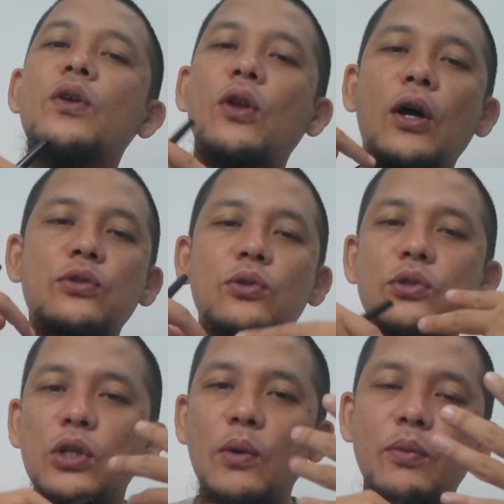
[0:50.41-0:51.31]
langsung
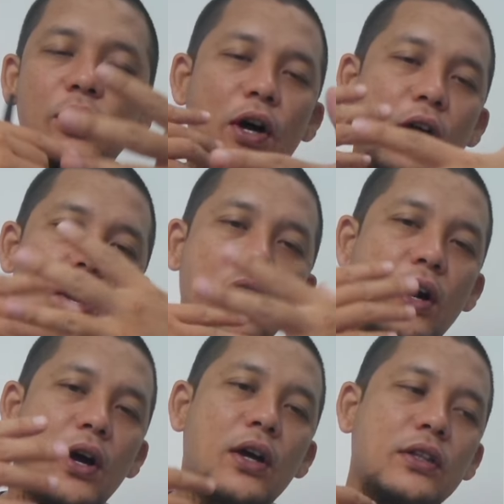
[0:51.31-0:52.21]
saya
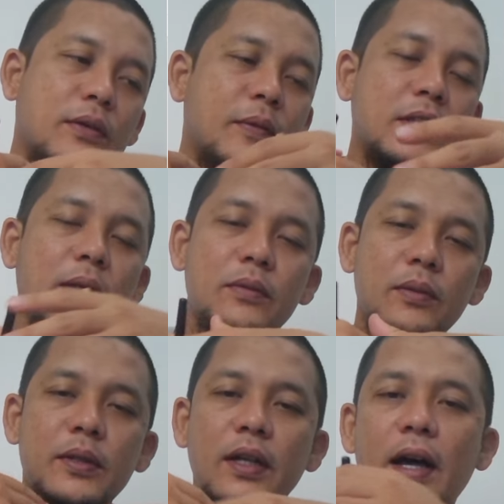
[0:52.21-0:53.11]
bedah sama tim di
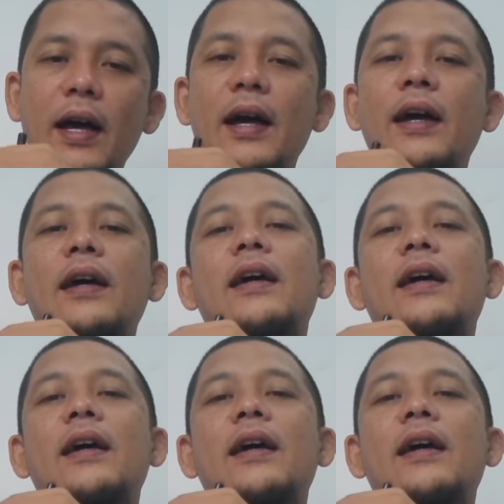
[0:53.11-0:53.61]
bedah.